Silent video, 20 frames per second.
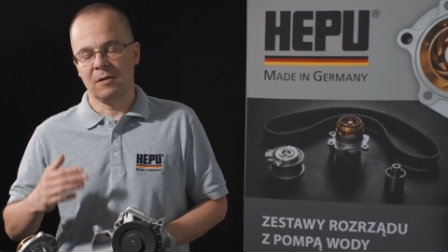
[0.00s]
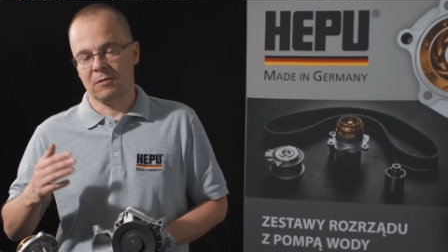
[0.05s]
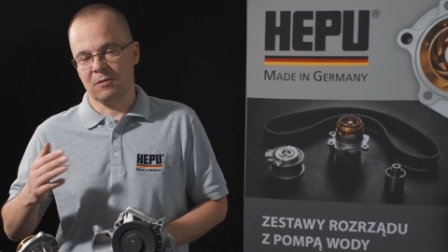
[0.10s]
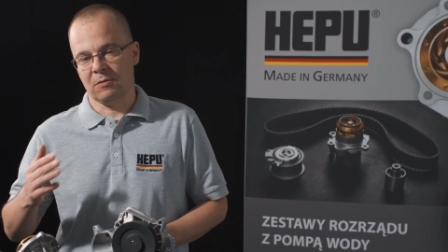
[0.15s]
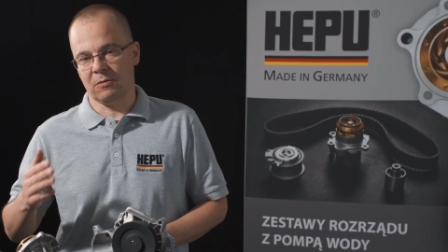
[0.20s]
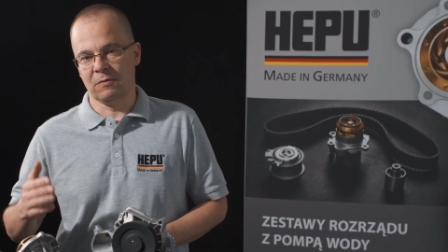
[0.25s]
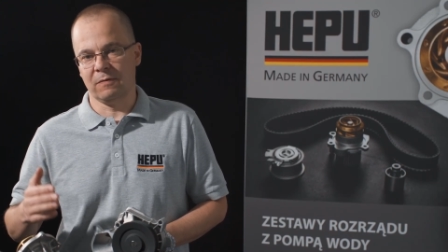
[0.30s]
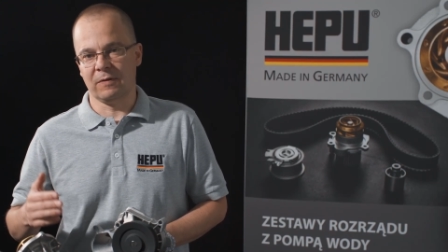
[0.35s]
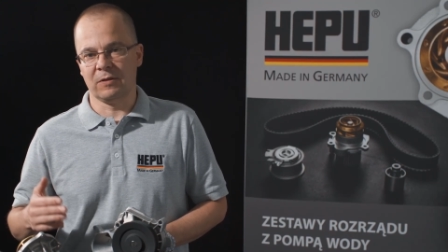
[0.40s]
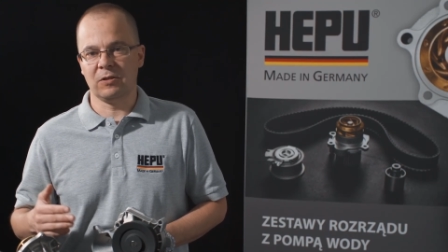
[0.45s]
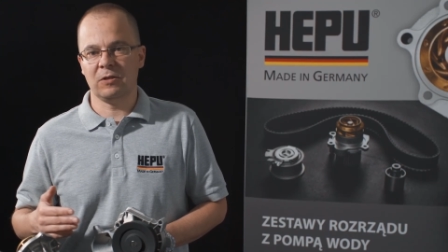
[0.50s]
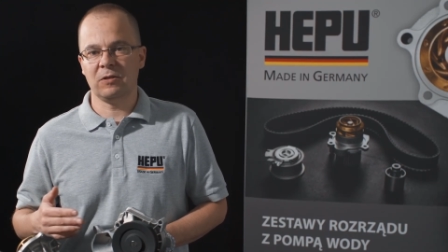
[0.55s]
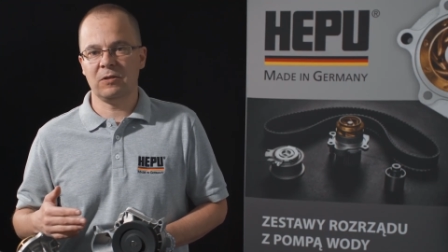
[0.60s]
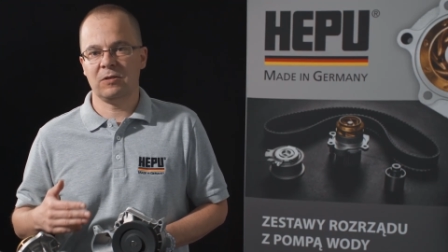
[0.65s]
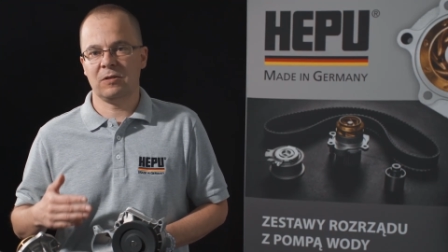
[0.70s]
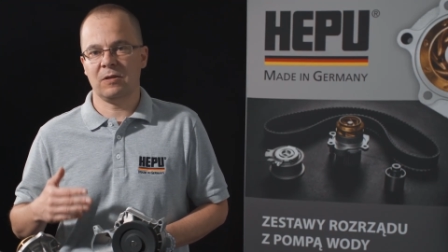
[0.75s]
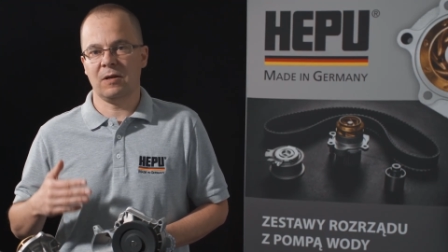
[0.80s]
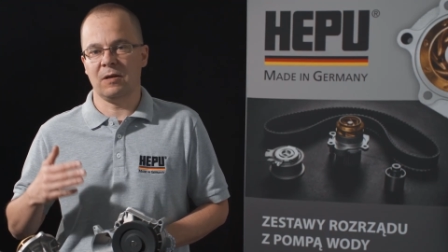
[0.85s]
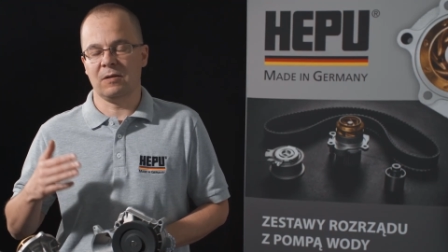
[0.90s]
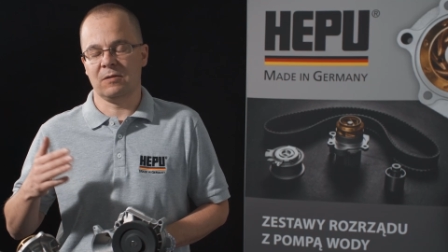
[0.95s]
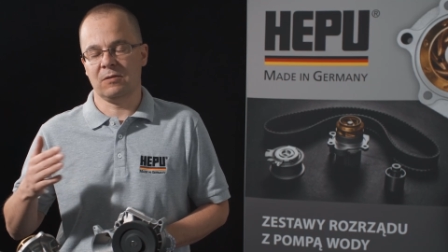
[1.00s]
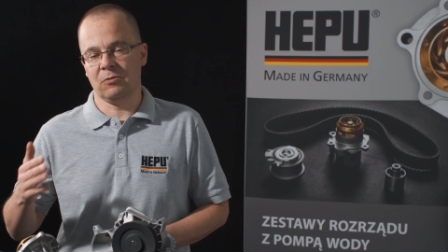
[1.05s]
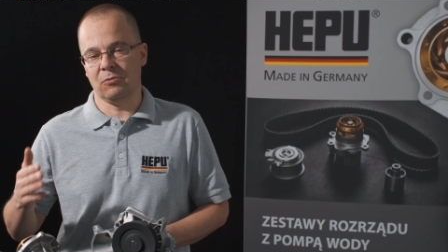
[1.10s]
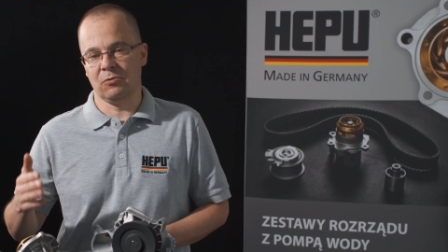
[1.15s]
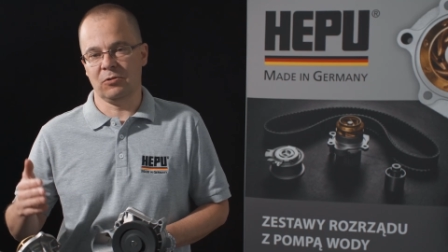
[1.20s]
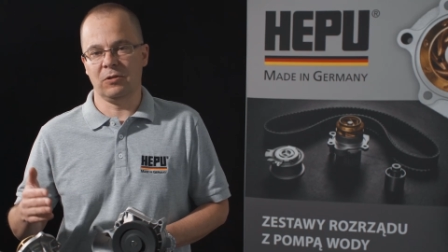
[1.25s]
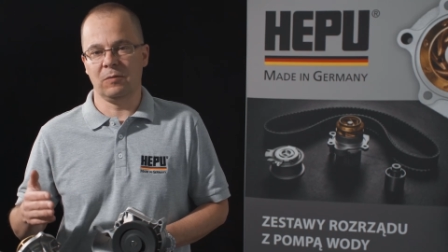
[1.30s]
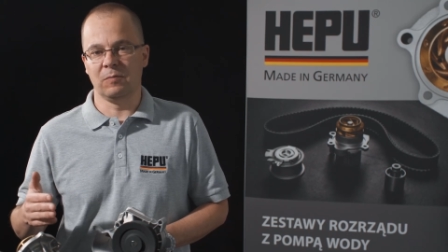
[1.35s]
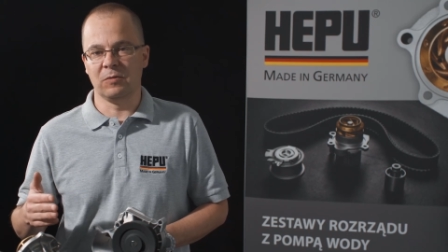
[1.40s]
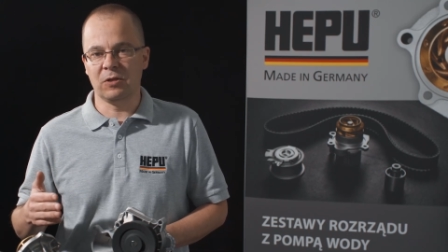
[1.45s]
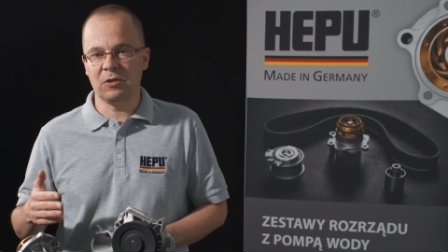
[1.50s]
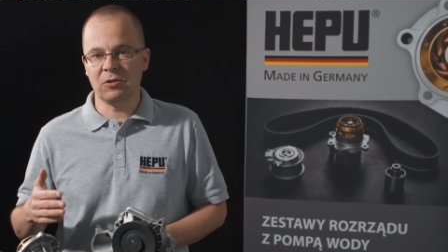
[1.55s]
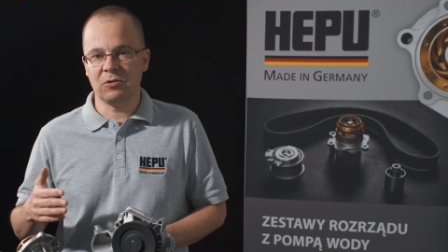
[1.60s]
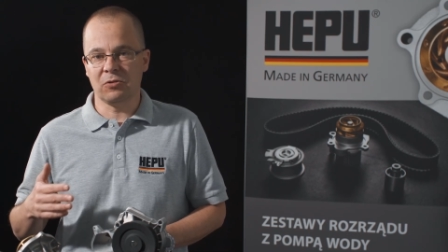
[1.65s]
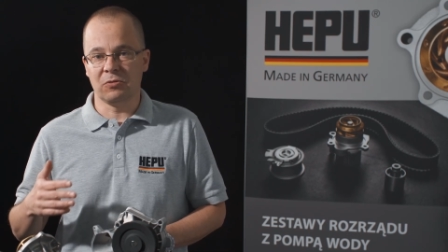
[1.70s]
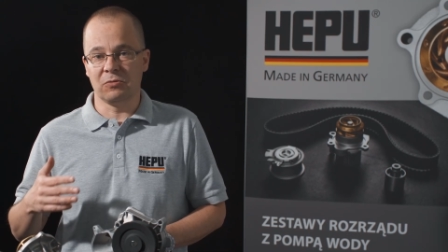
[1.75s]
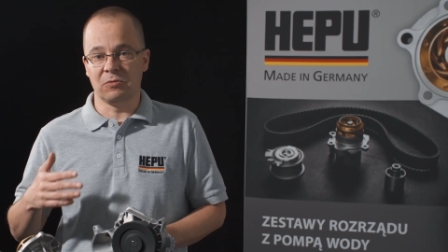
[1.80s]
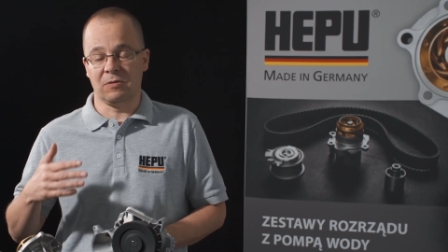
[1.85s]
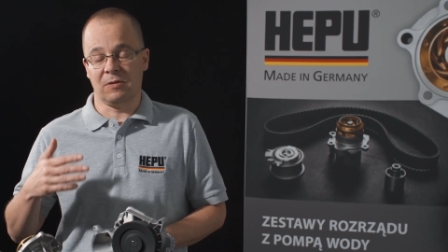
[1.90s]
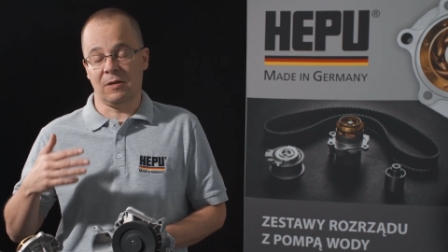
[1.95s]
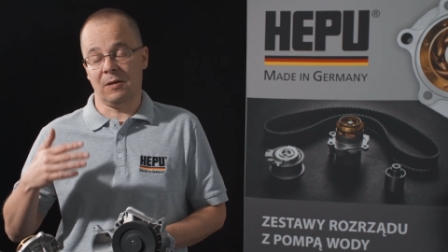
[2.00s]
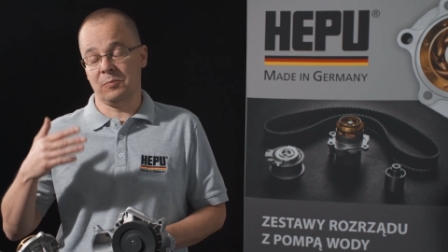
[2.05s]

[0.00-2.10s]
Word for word: 120, 180,